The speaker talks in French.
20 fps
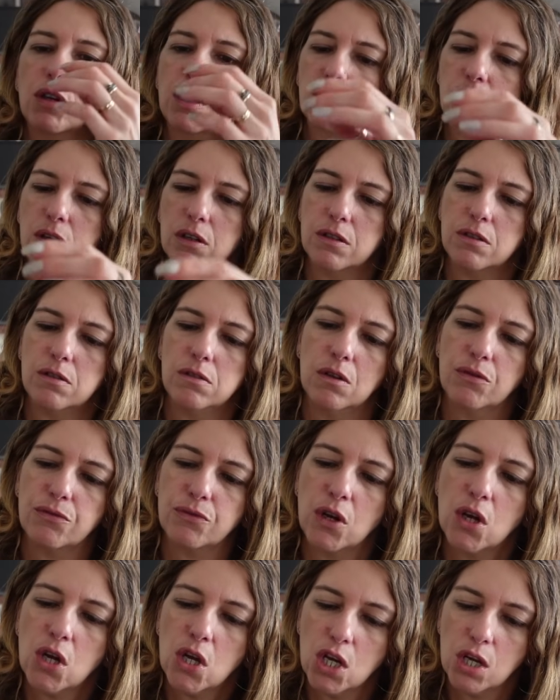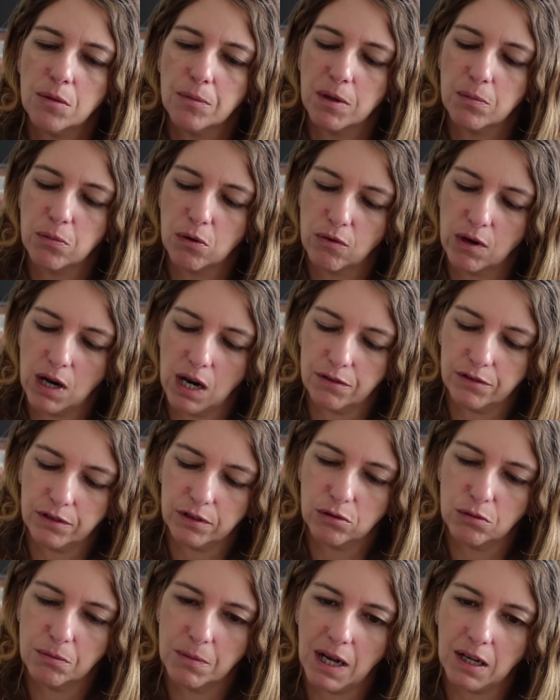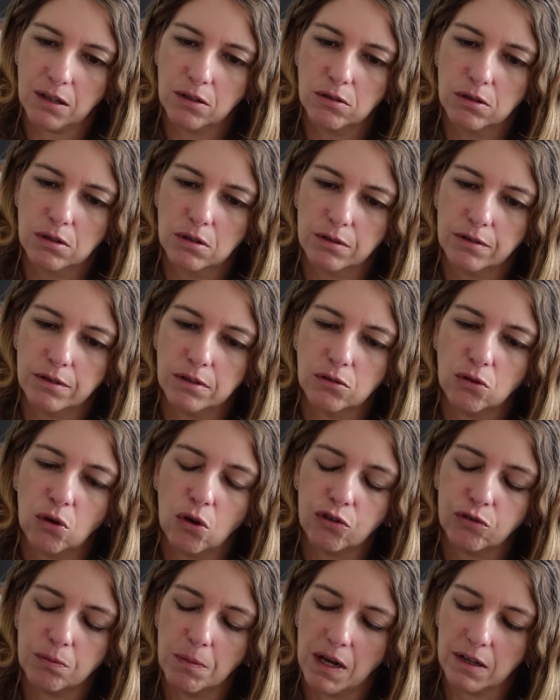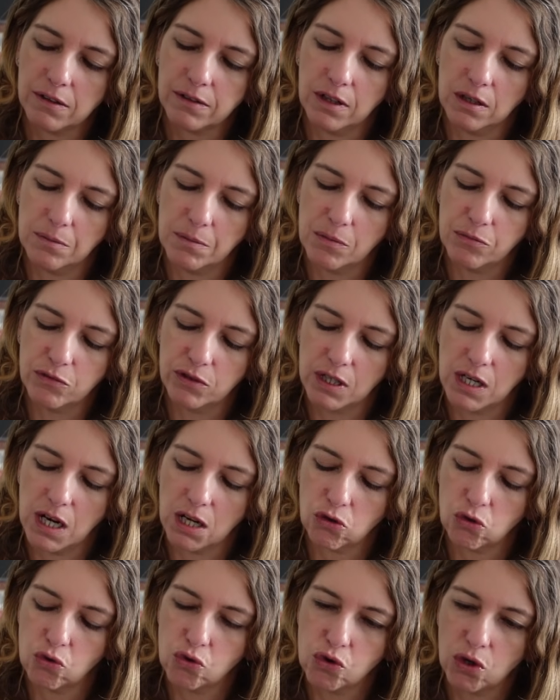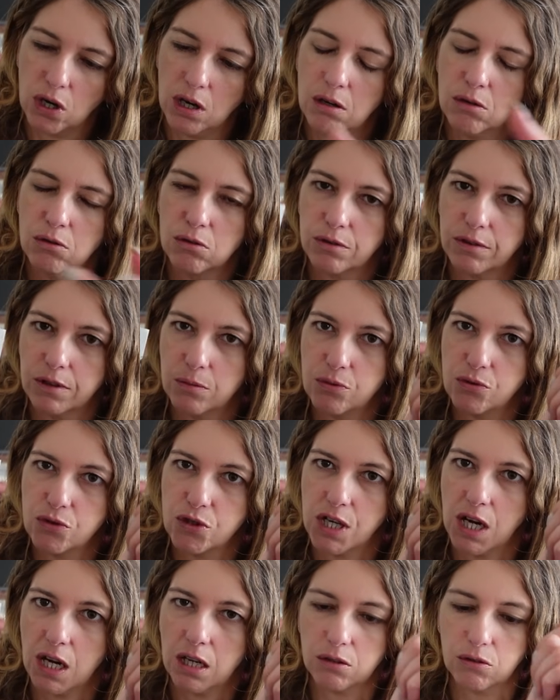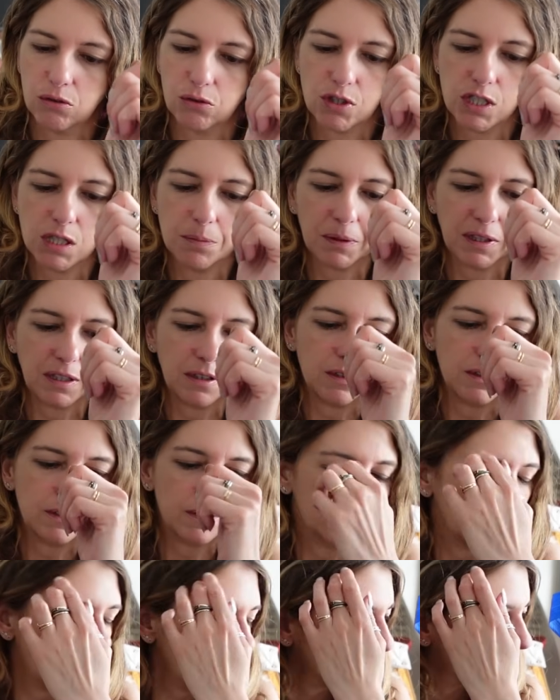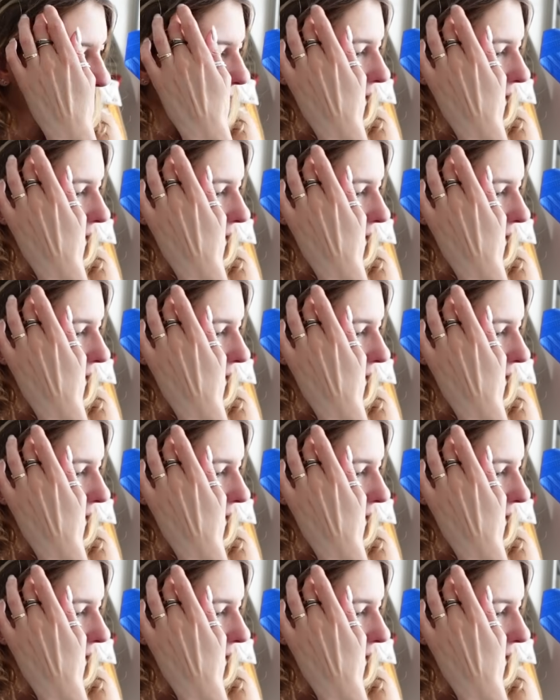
99. Mais bon, voilà, c'est une marque, euh, c'est une grosse marque. Ça, même vous allez à Cultura, euh, c'est plus cher. Donc, j'ai pris ça.